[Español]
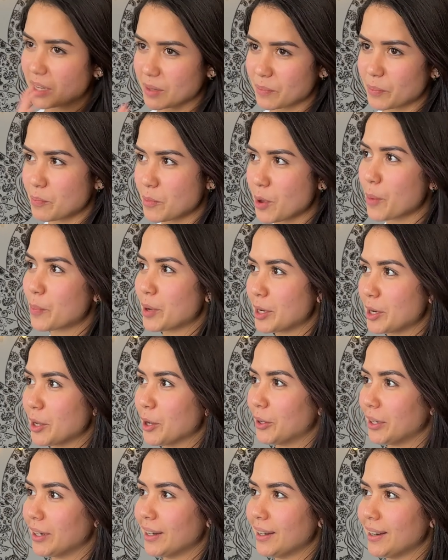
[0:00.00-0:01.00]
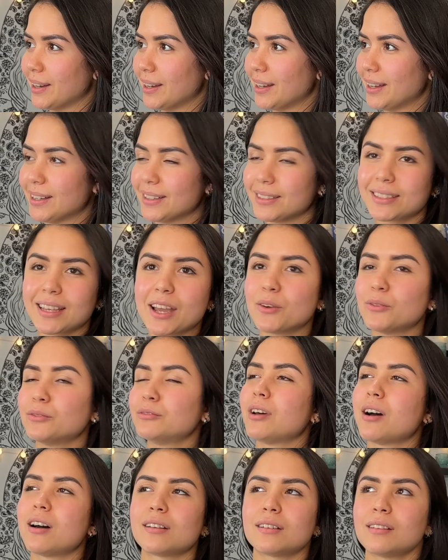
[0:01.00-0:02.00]
mi, opinión. Según la psicología de... no,
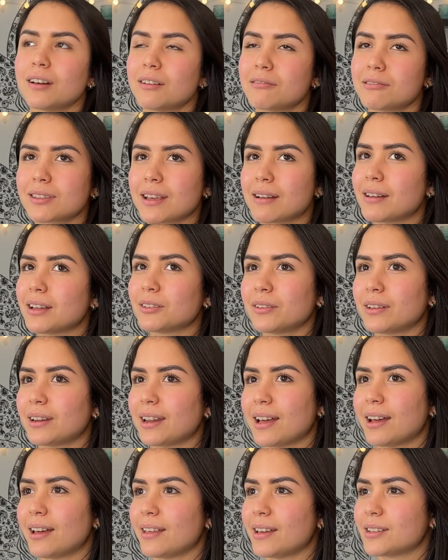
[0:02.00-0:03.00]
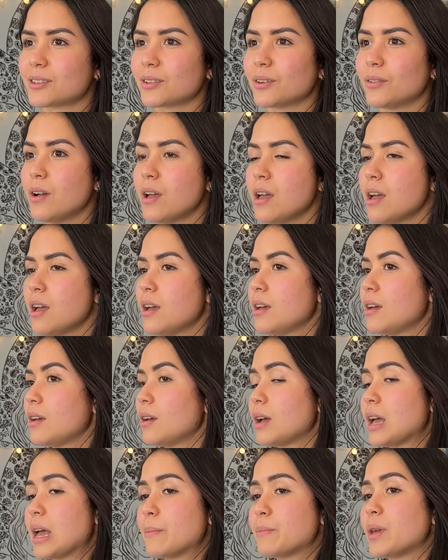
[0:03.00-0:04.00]
no, no, no estoy hablando de nada de eso.
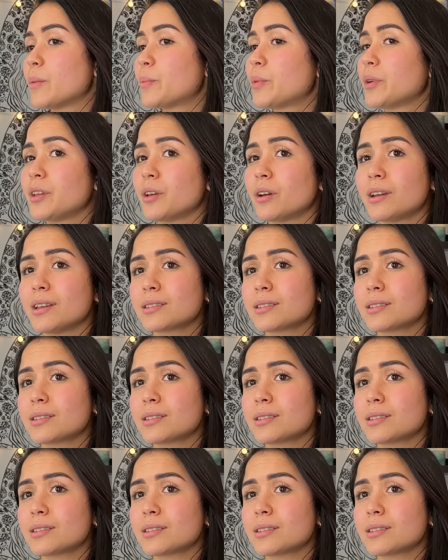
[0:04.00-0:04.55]
Mi opinión